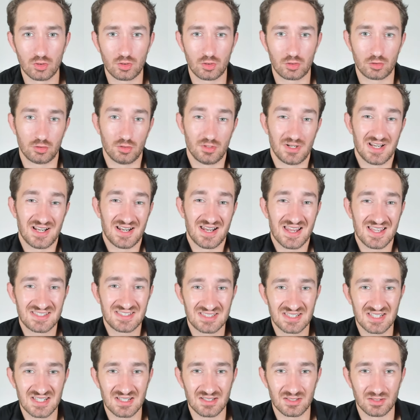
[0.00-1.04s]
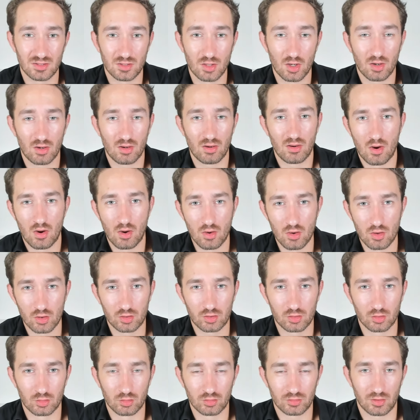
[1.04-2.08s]
que de les laisser dans le
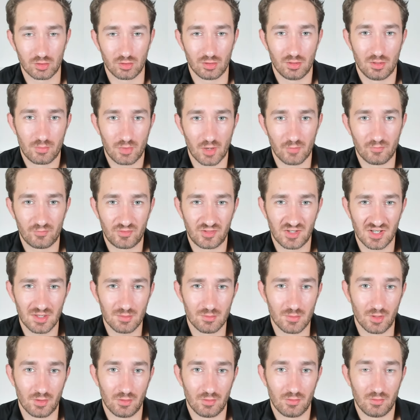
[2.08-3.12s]
compte propre firme